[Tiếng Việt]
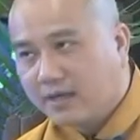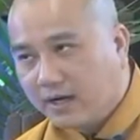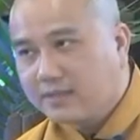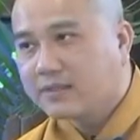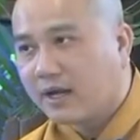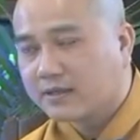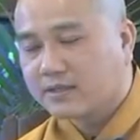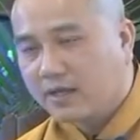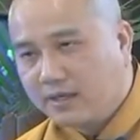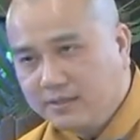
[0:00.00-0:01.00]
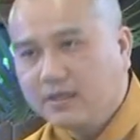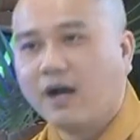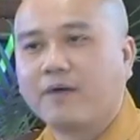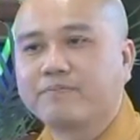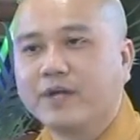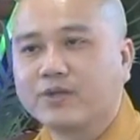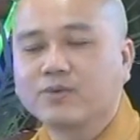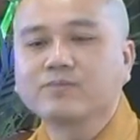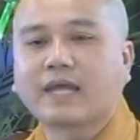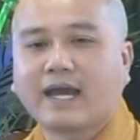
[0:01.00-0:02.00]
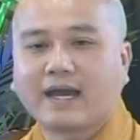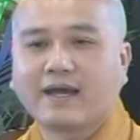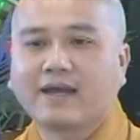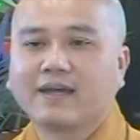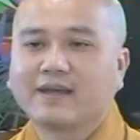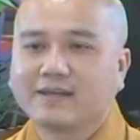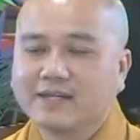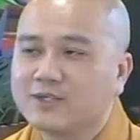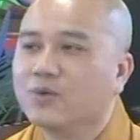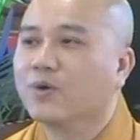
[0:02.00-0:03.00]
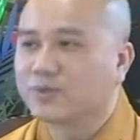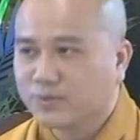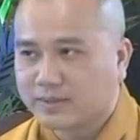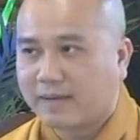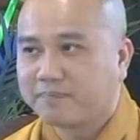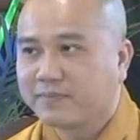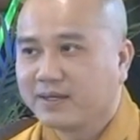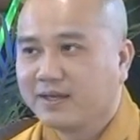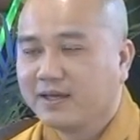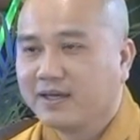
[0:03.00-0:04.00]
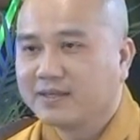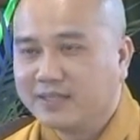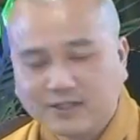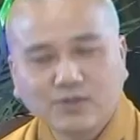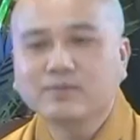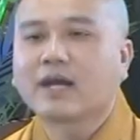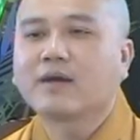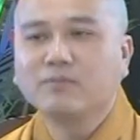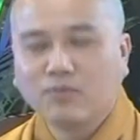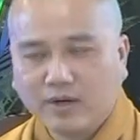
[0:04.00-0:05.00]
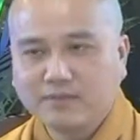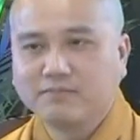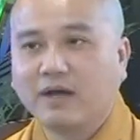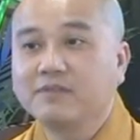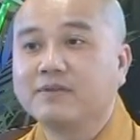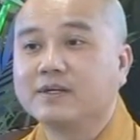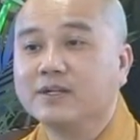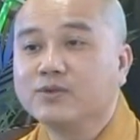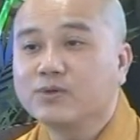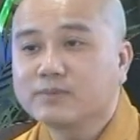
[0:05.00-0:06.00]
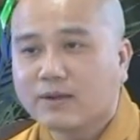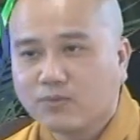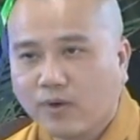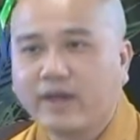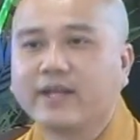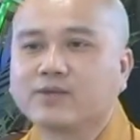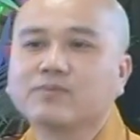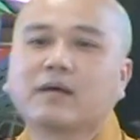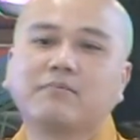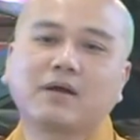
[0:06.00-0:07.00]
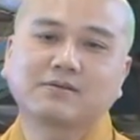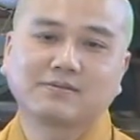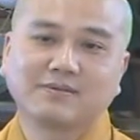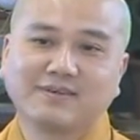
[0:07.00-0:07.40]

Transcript: thứ ít ứng hợp để chúng ta đi chùa tu tập. Nhưng chúng ta không quên, bởi vì nếu chúng ta quên là chúng ta mất.